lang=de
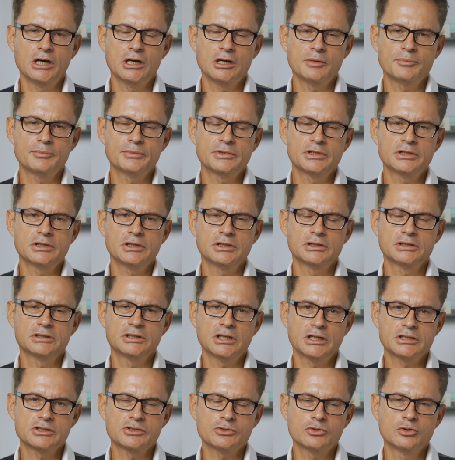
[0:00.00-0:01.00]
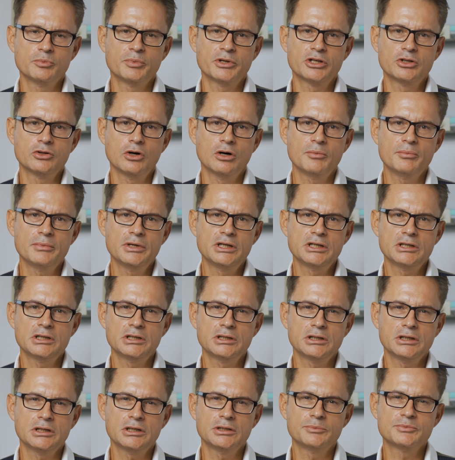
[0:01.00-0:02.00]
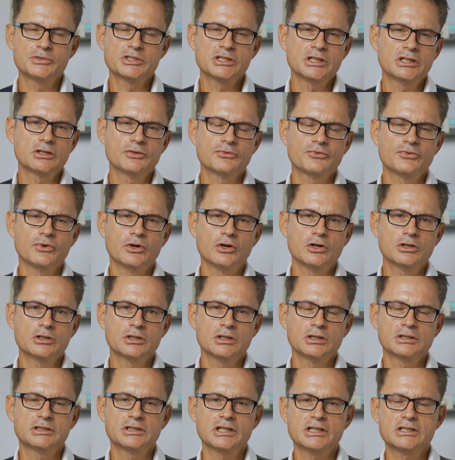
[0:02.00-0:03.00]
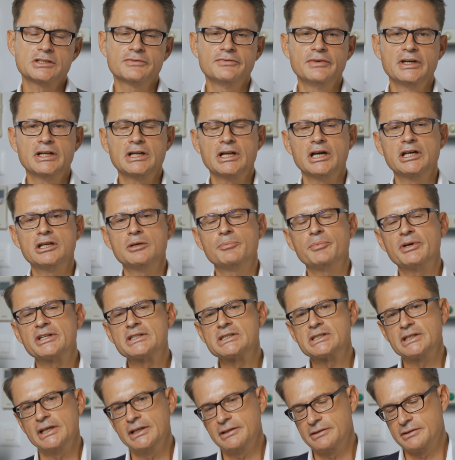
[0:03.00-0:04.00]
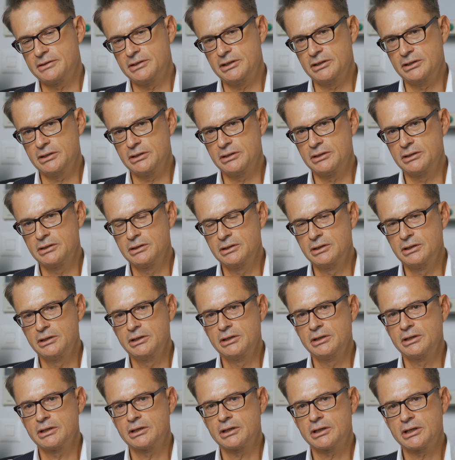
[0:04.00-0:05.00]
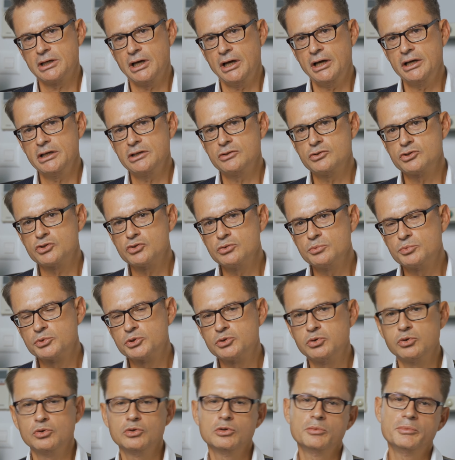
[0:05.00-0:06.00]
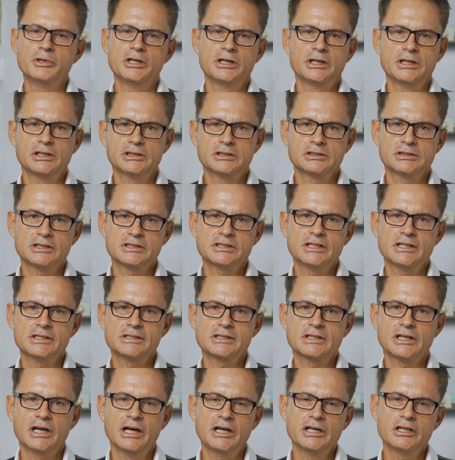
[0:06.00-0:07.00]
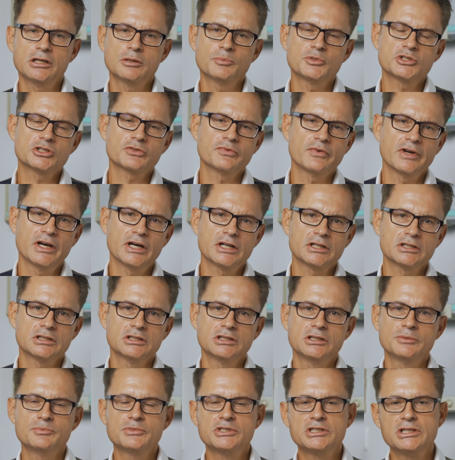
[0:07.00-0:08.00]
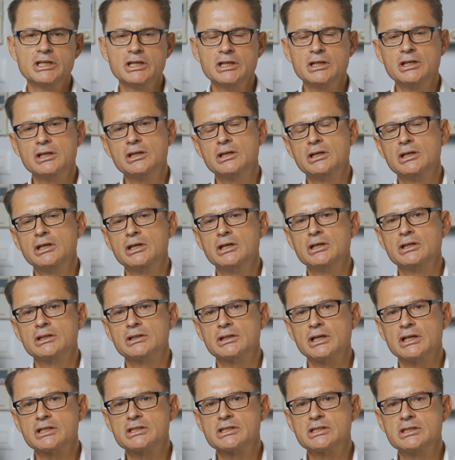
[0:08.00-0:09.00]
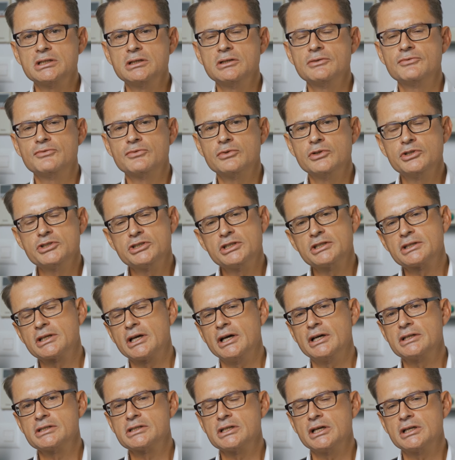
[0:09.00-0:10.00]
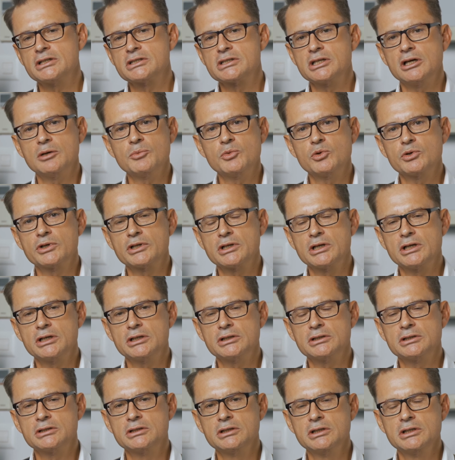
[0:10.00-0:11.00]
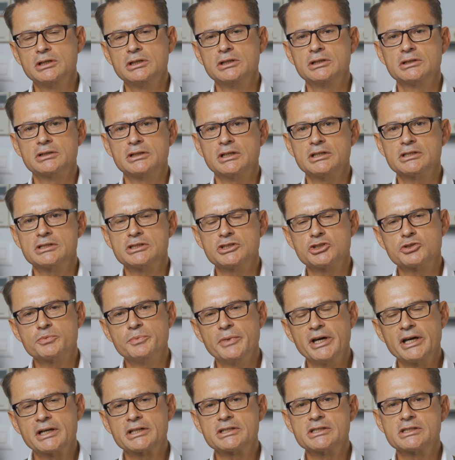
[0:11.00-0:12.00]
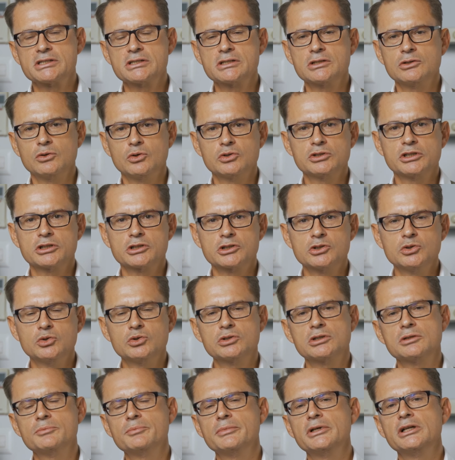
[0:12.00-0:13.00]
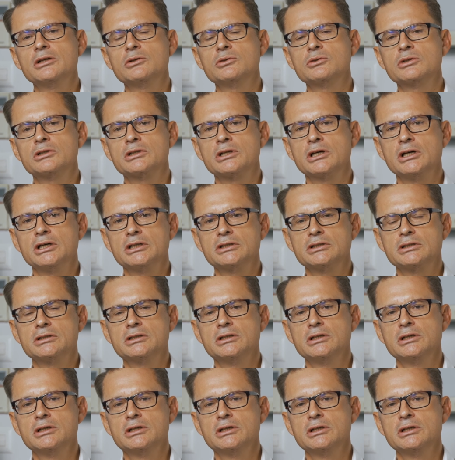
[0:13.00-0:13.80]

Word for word: haben das übernommen im Sinn von, dass wenn eine Patientin keine Symptome hat, das heißt keine Beschwerden im Sinn, dass sie Flüssigkeitsansammlungen hat, dass sie Schmerzen oder Knotenbildungen hat,